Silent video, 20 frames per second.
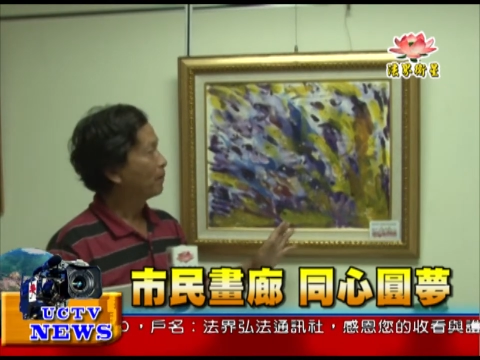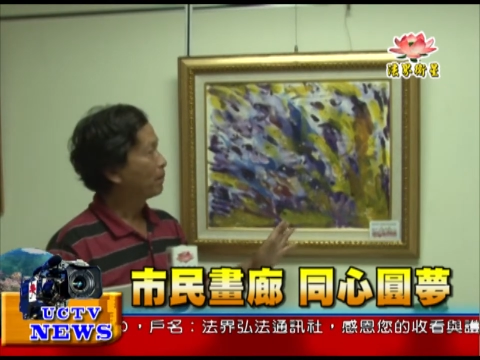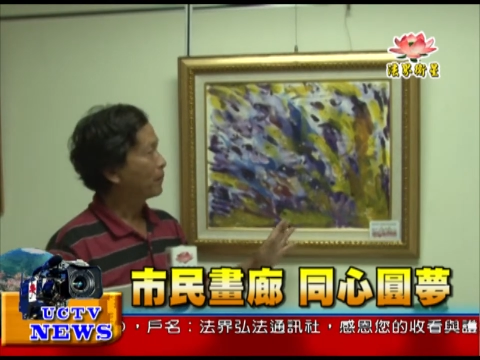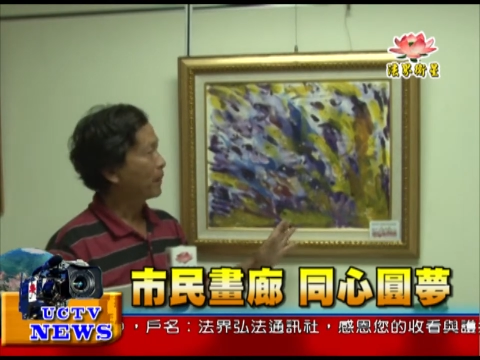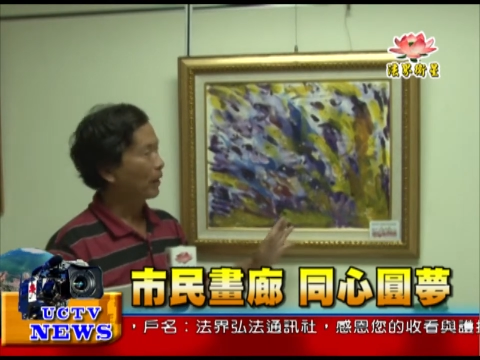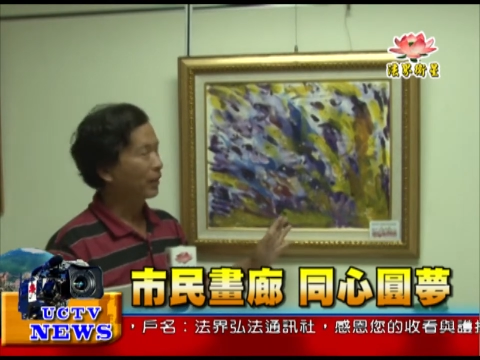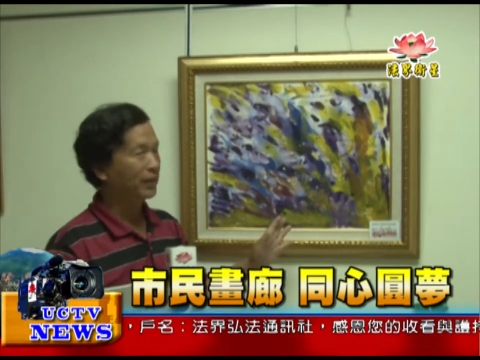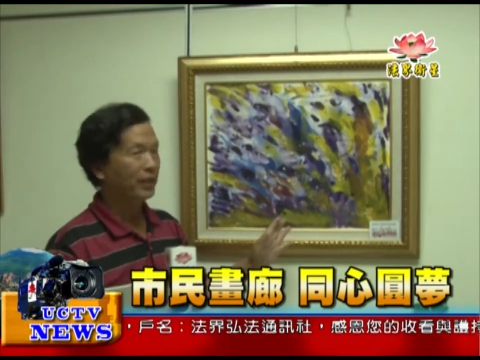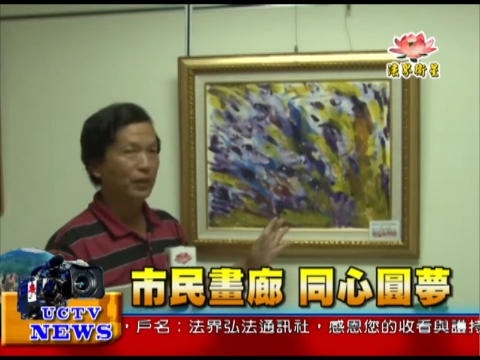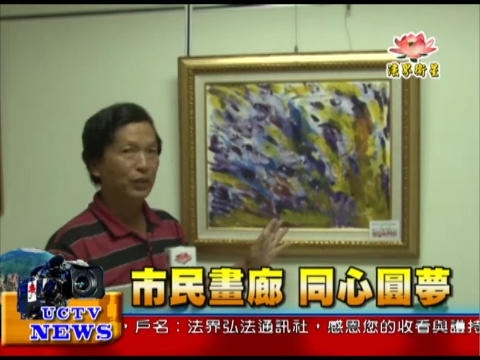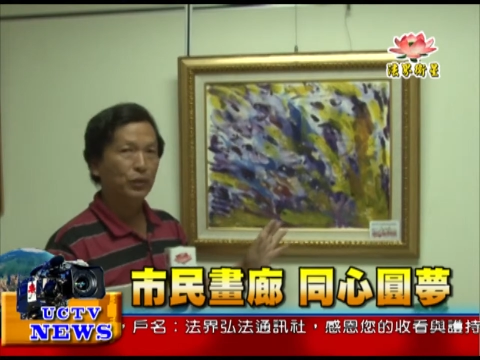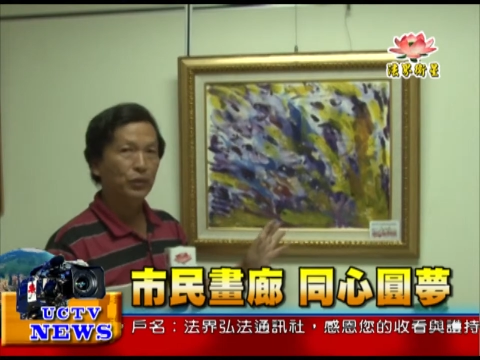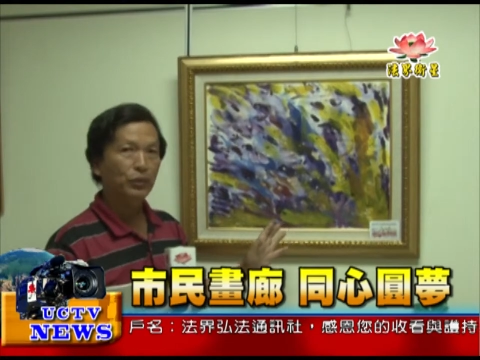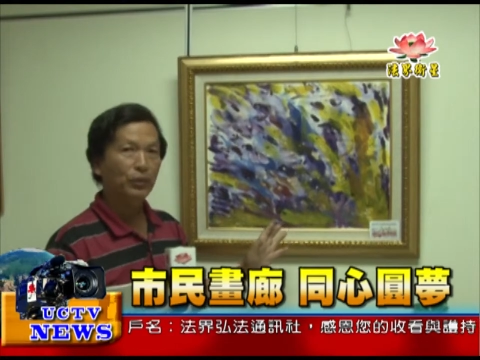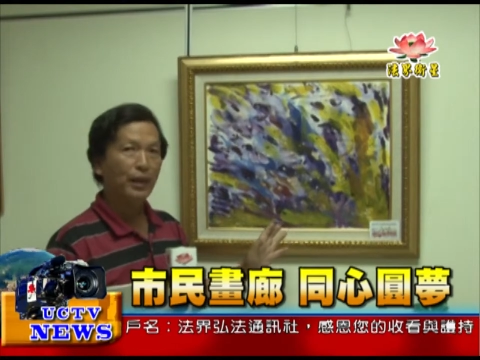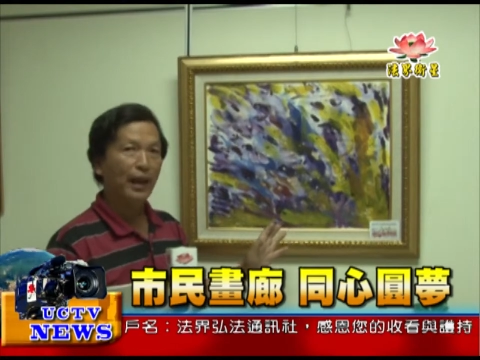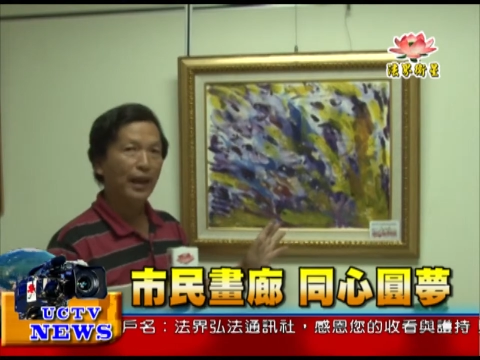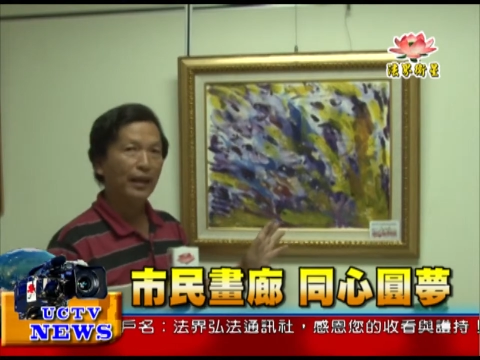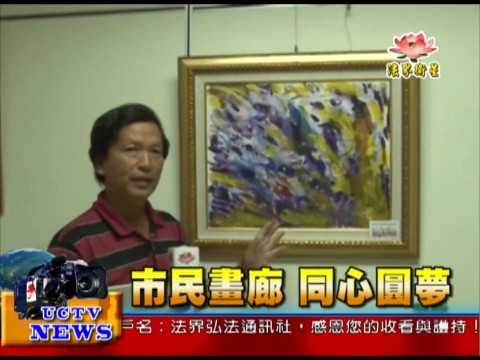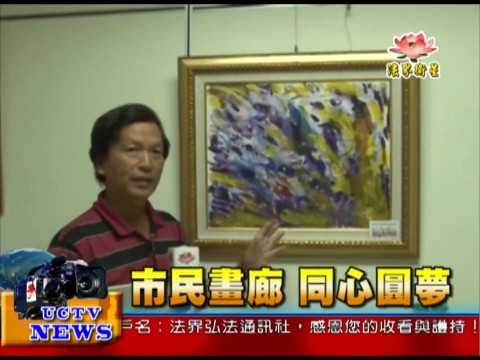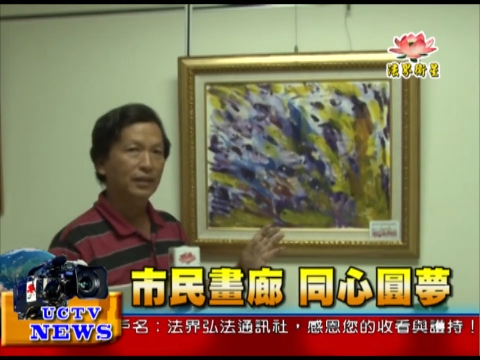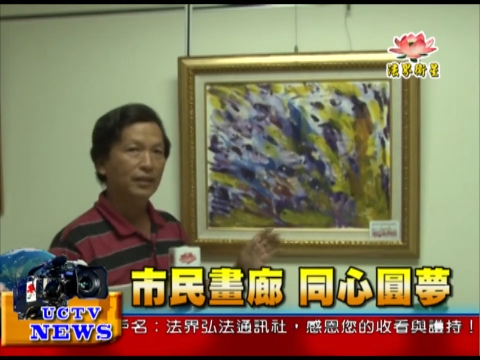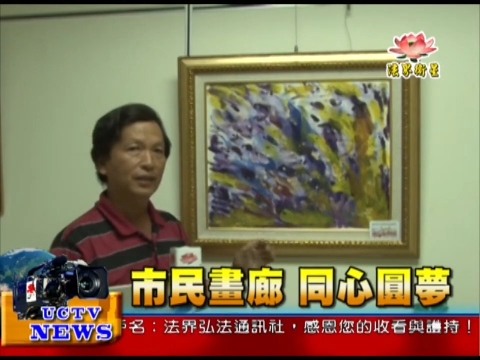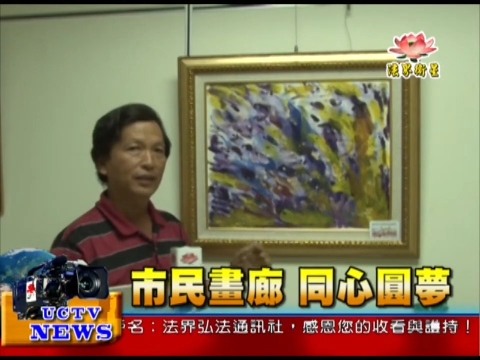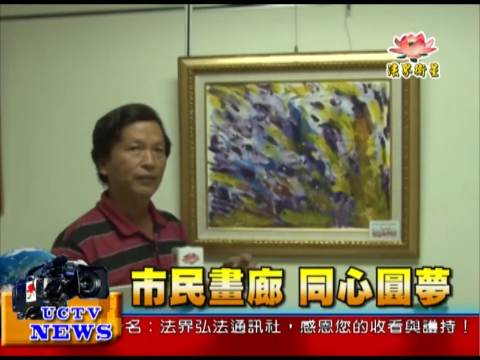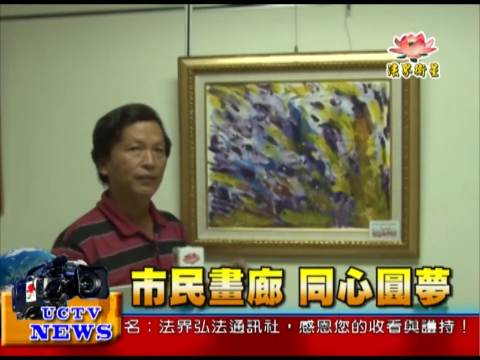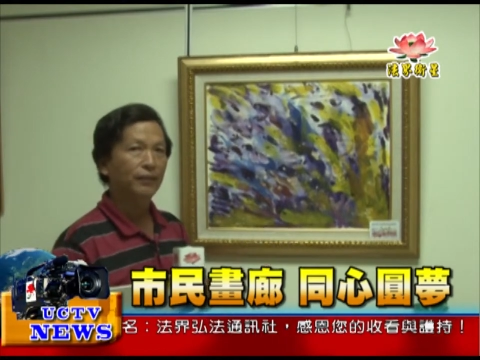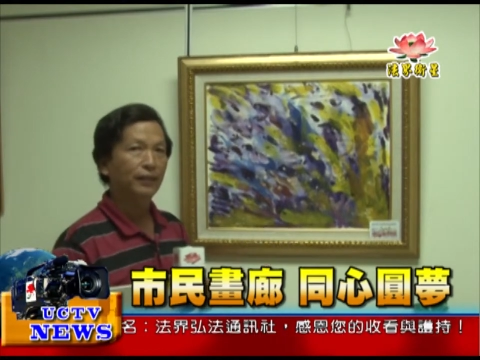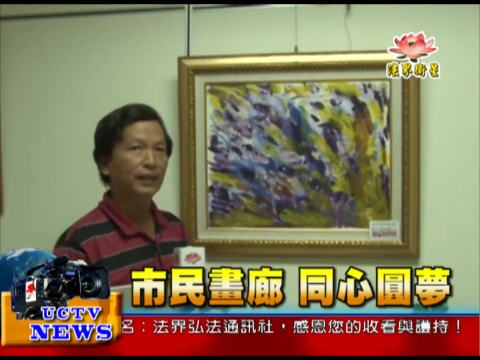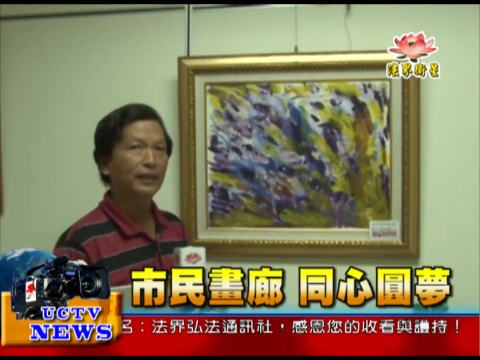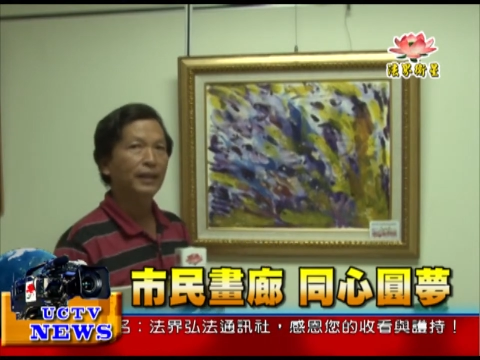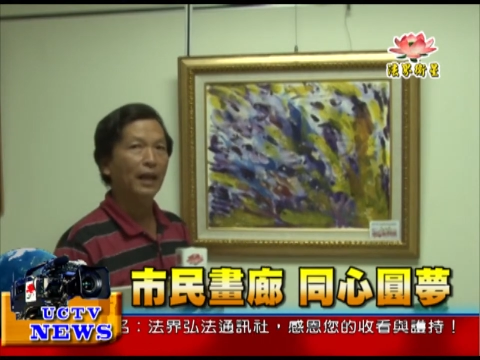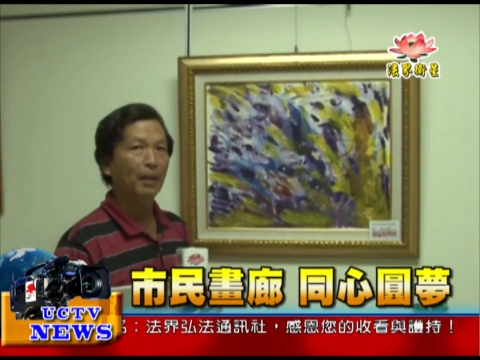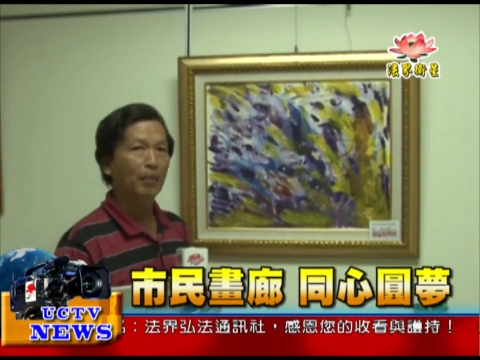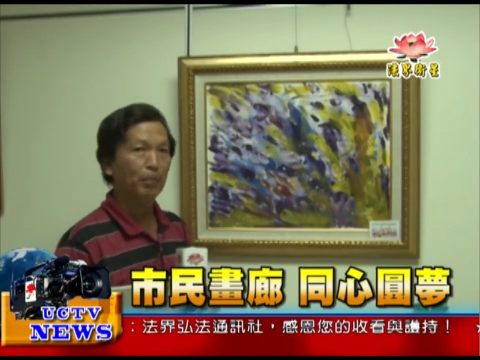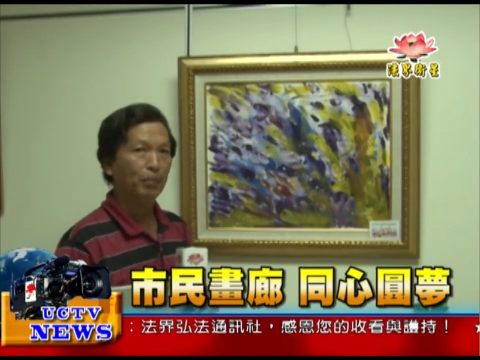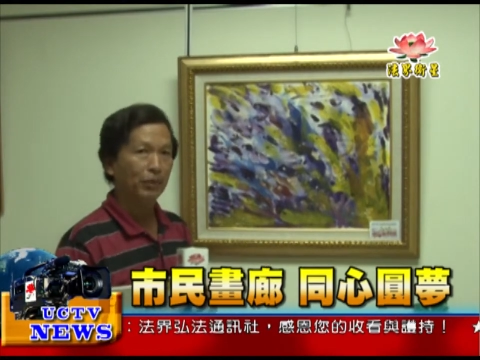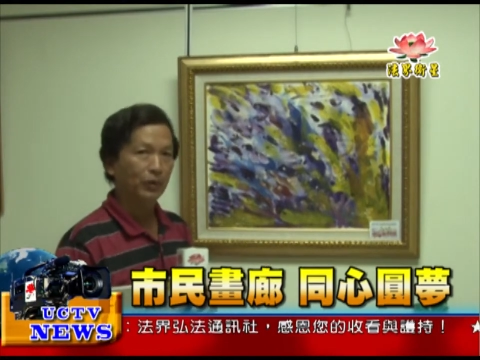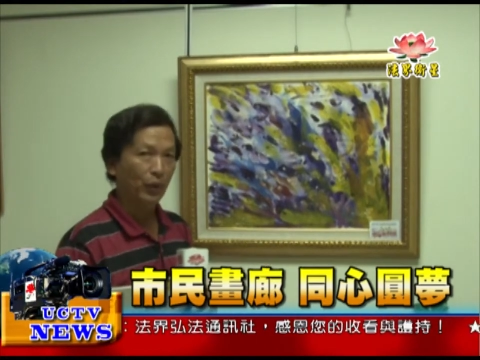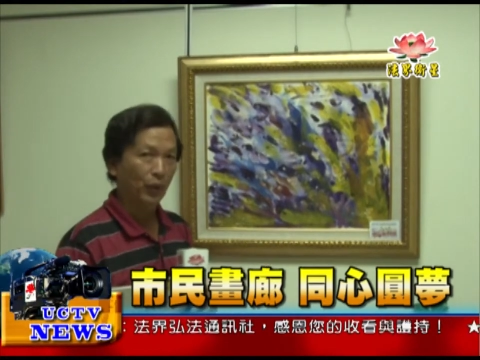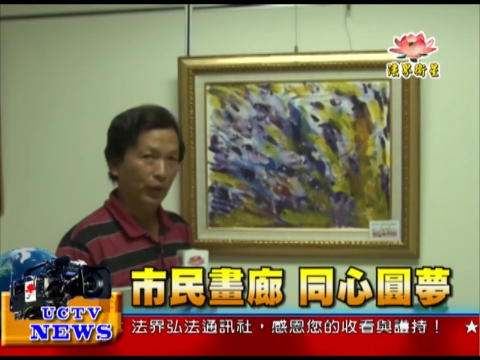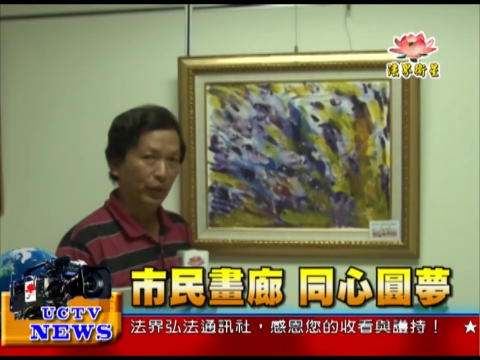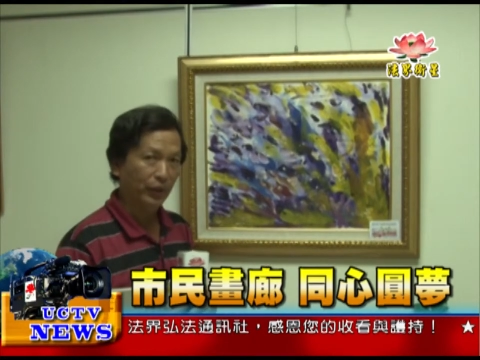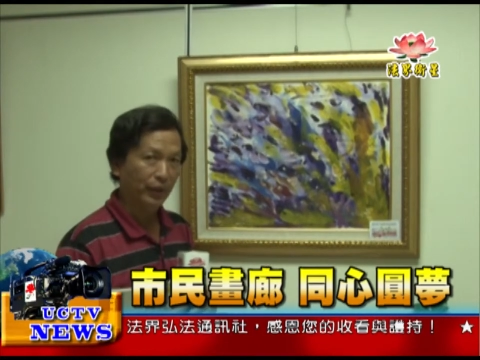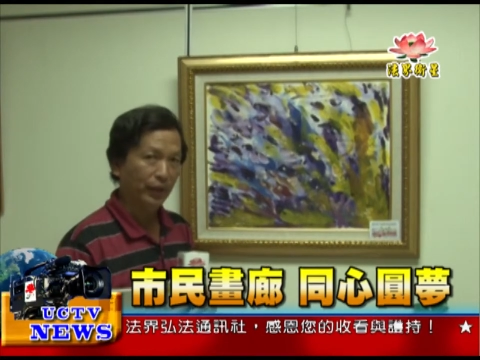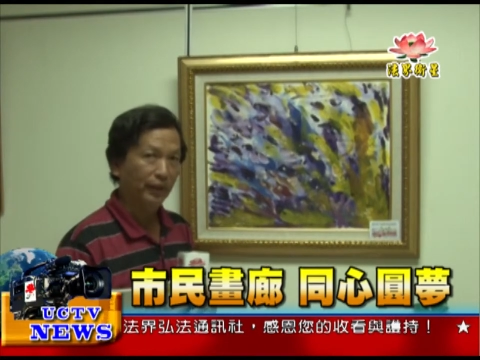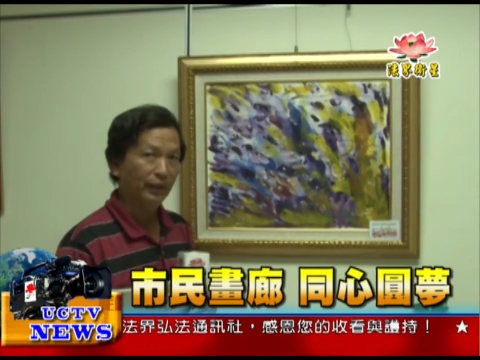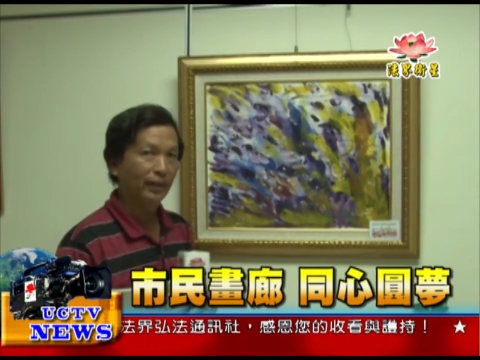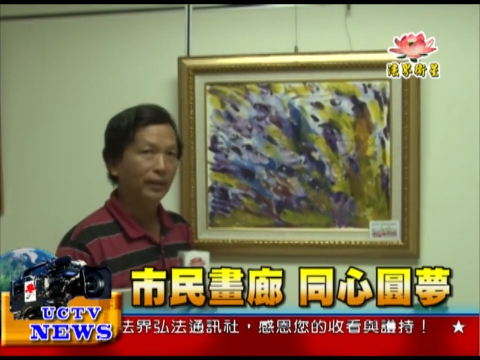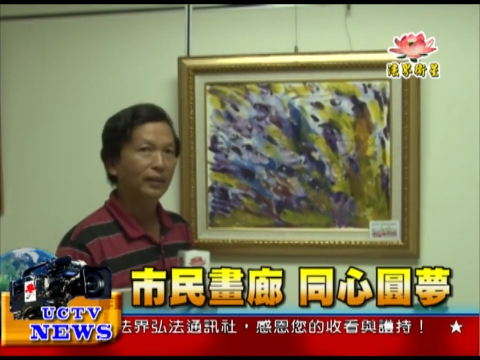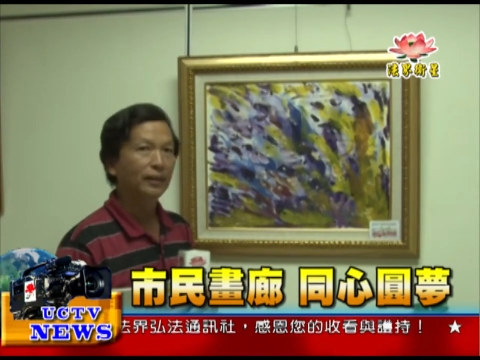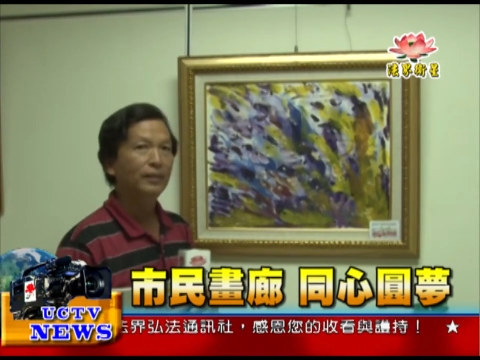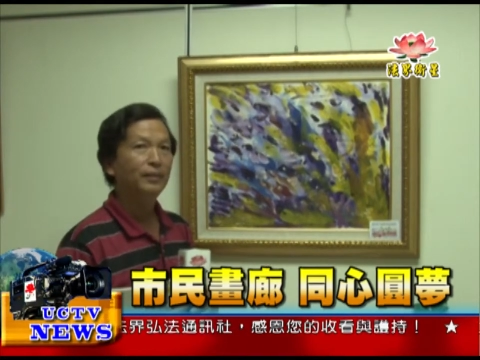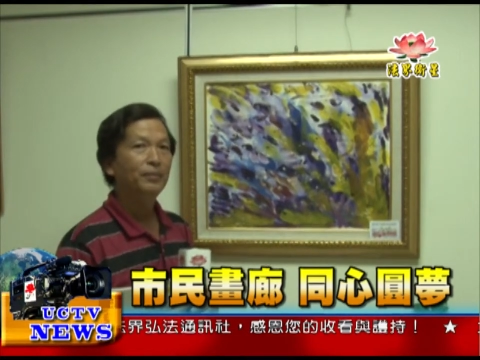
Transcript: 表现出来，是非常不容易的。